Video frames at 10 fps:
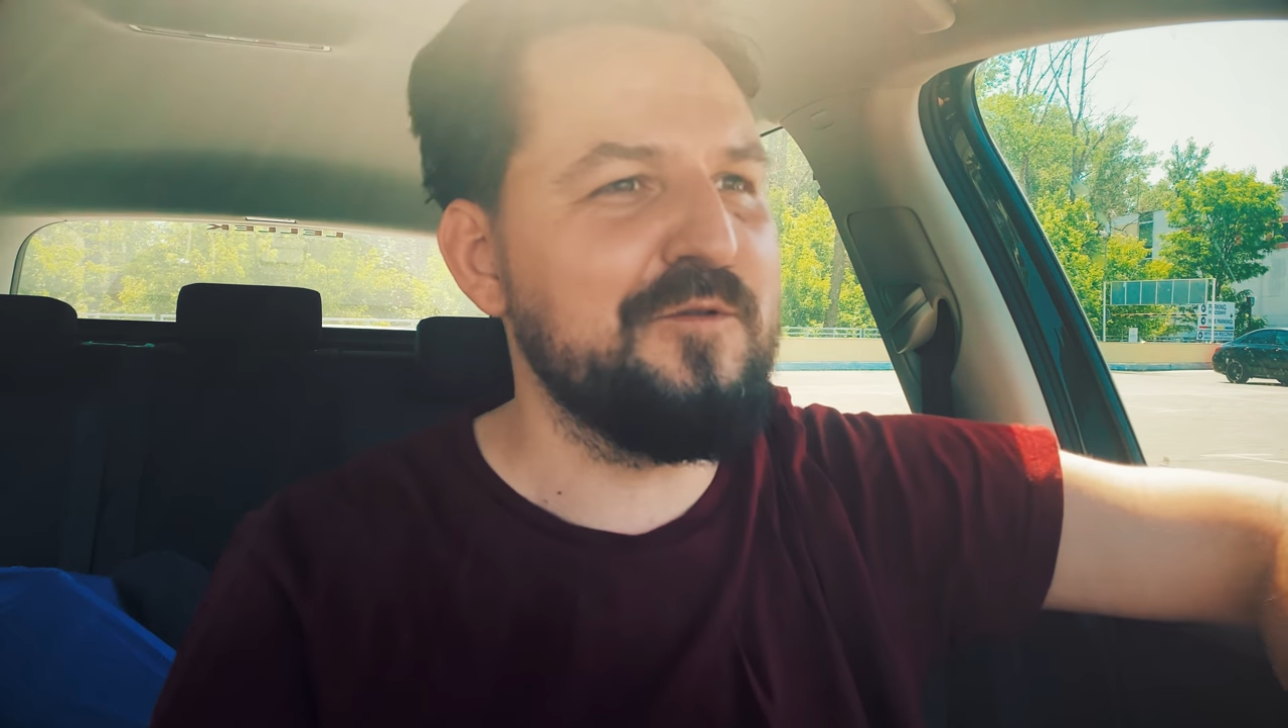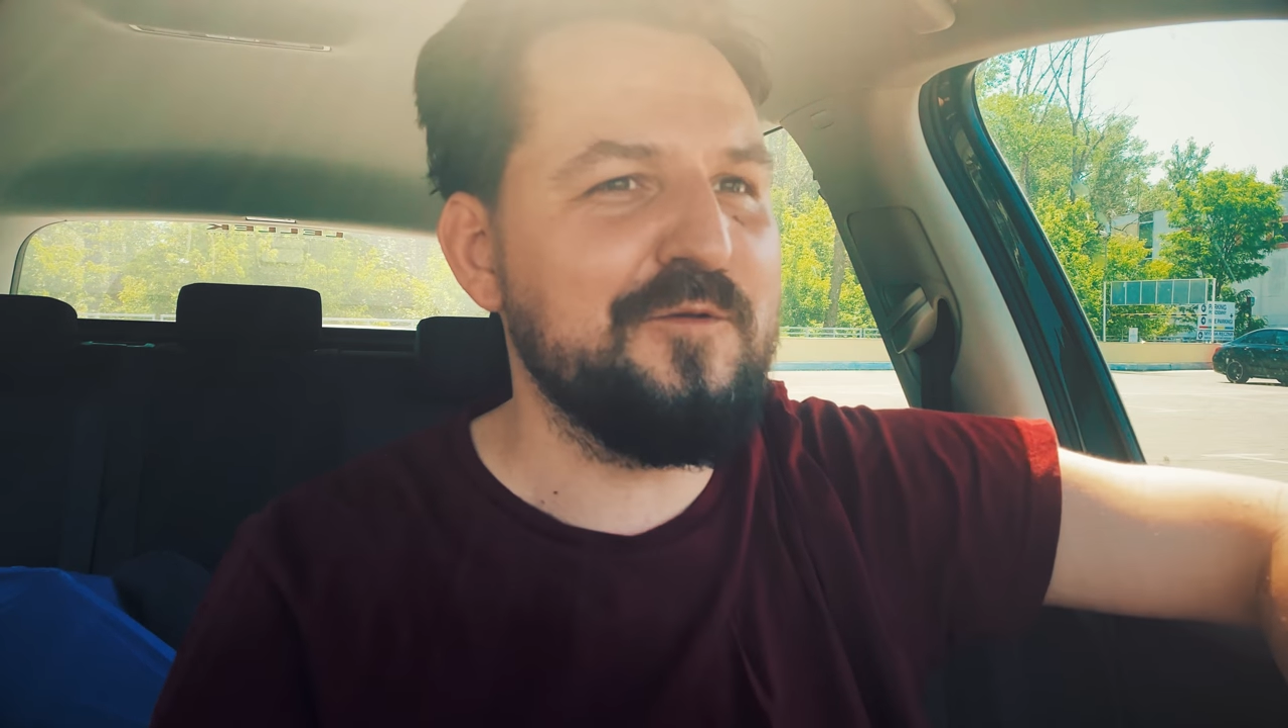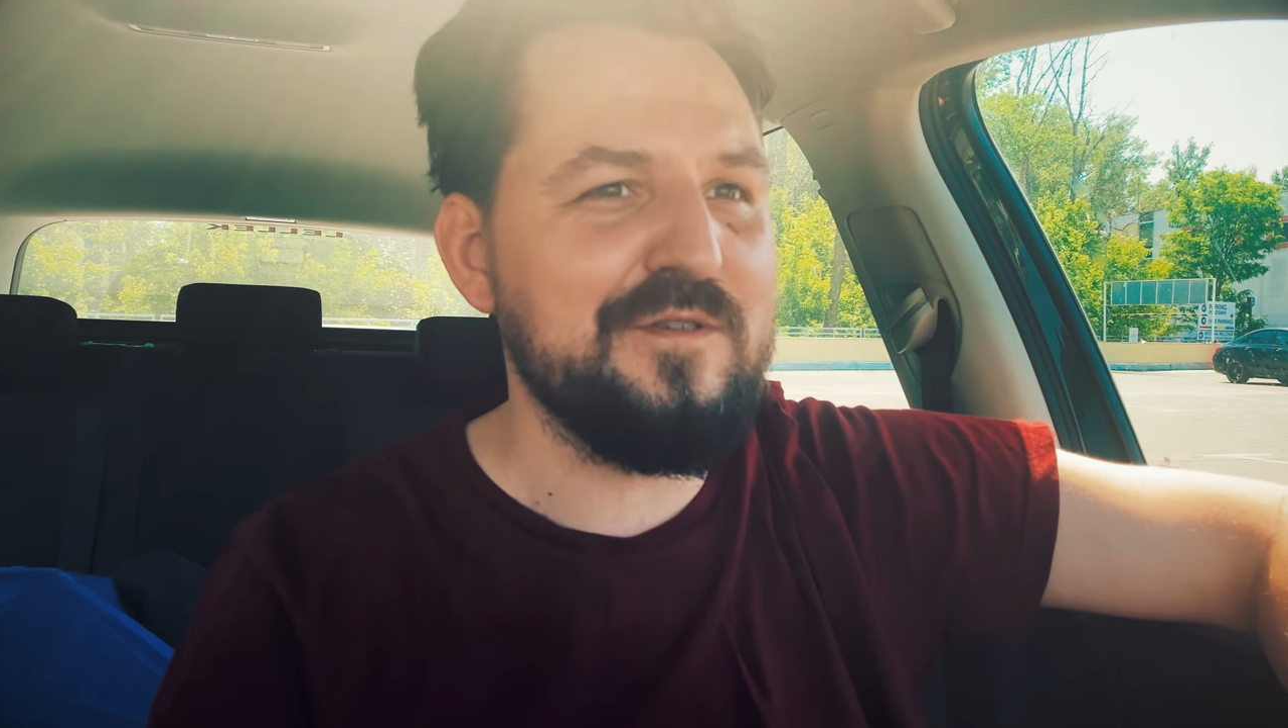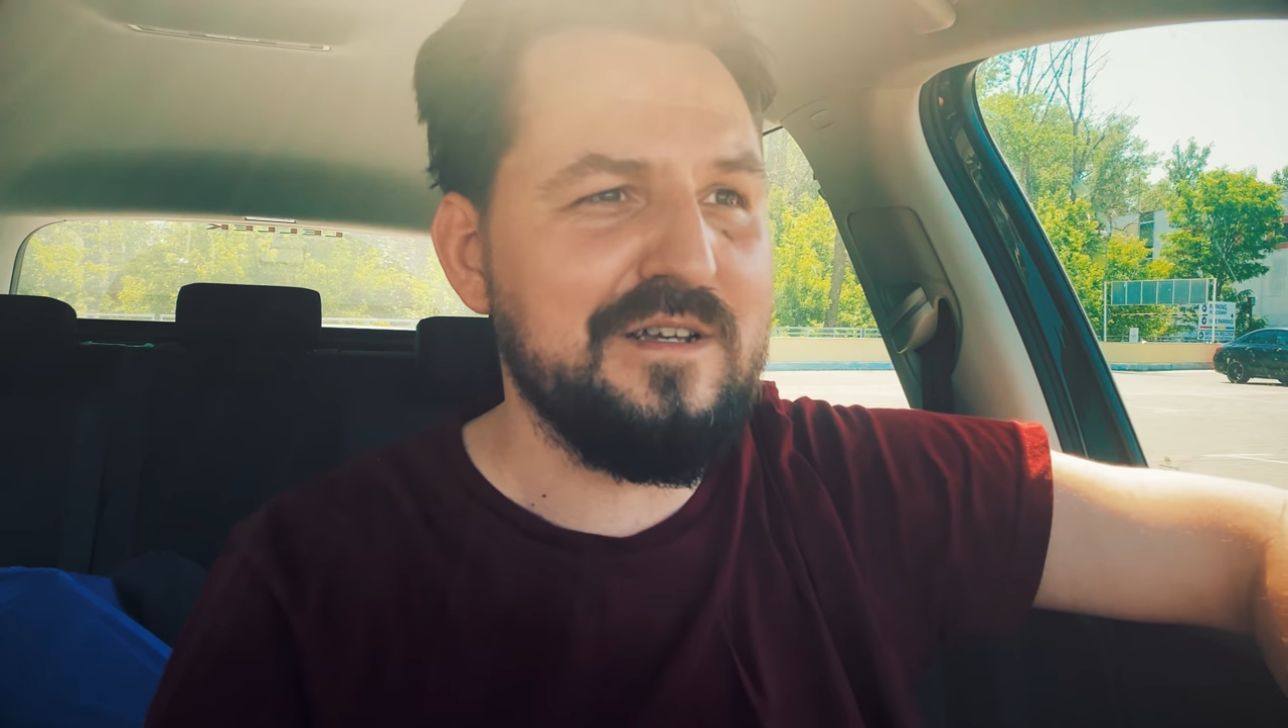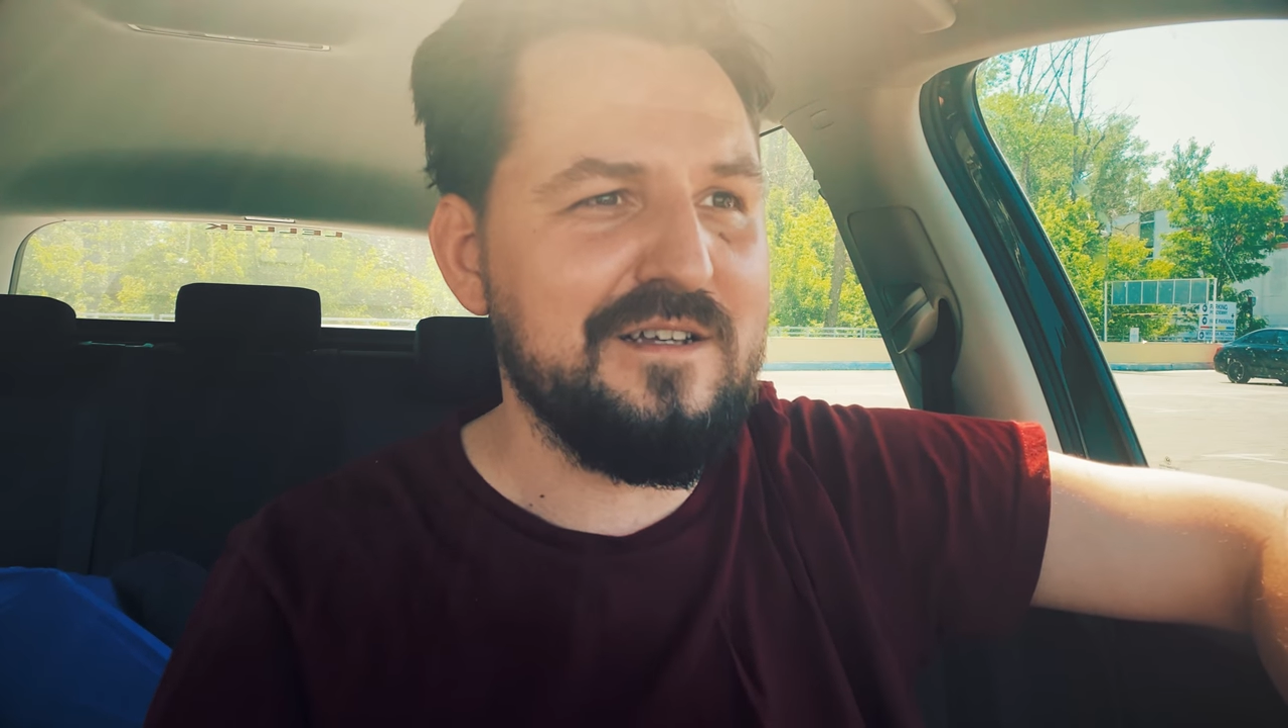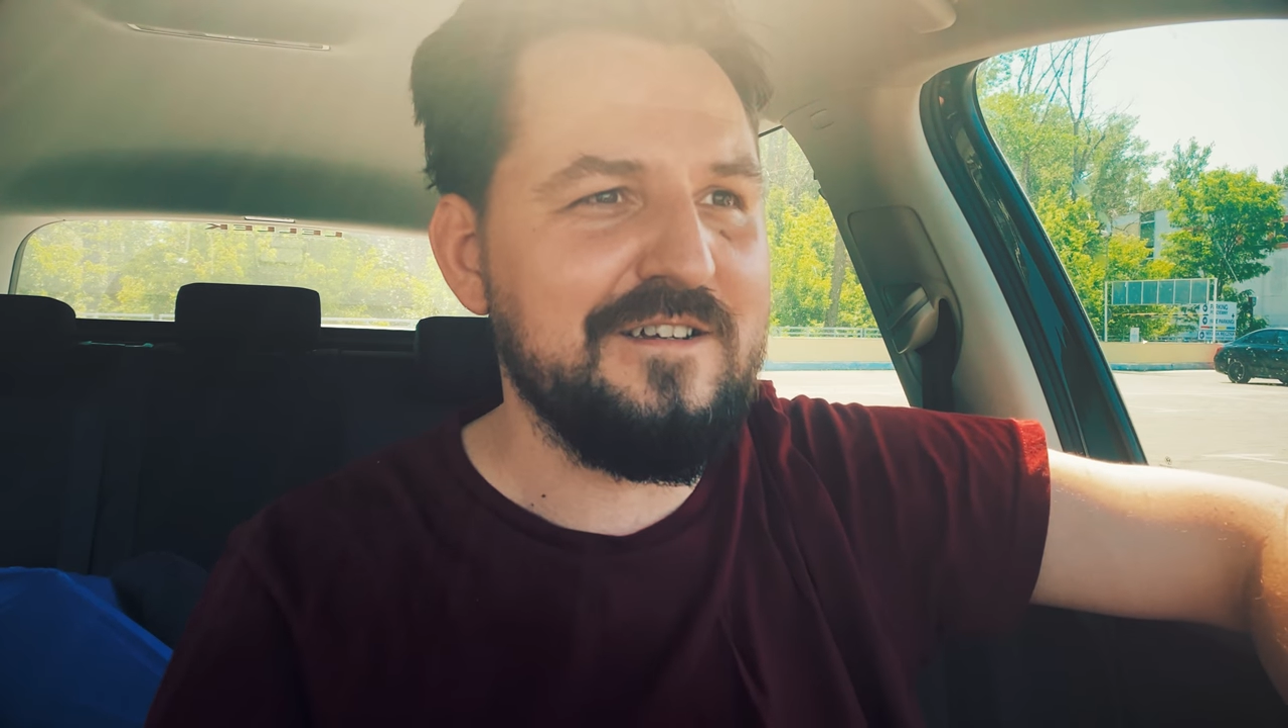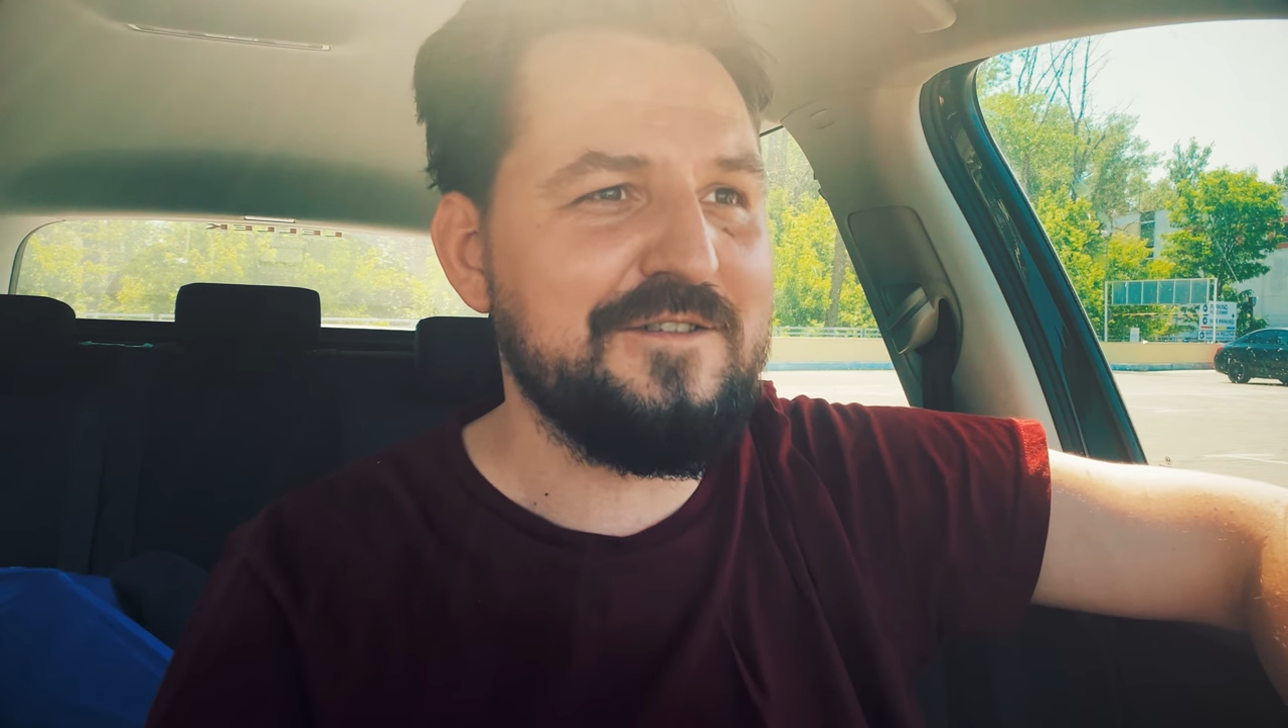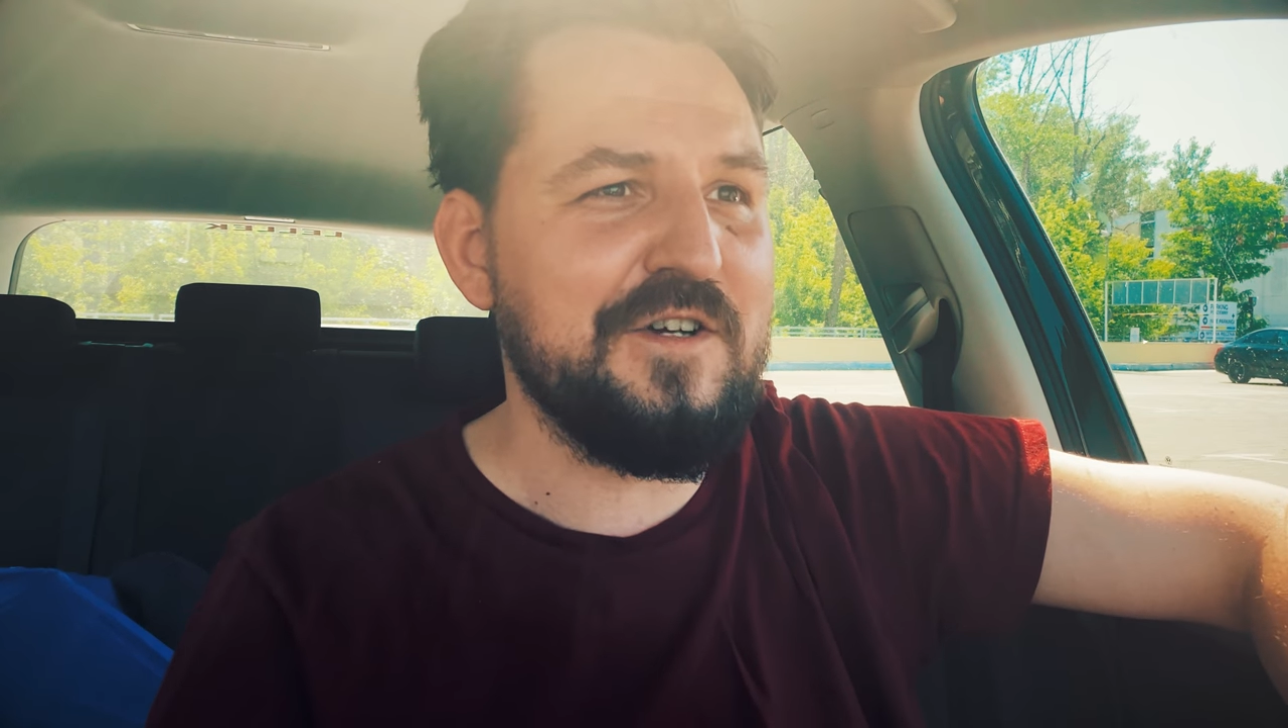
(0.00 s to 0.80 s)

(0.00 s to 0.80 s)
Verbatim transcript: ogólnie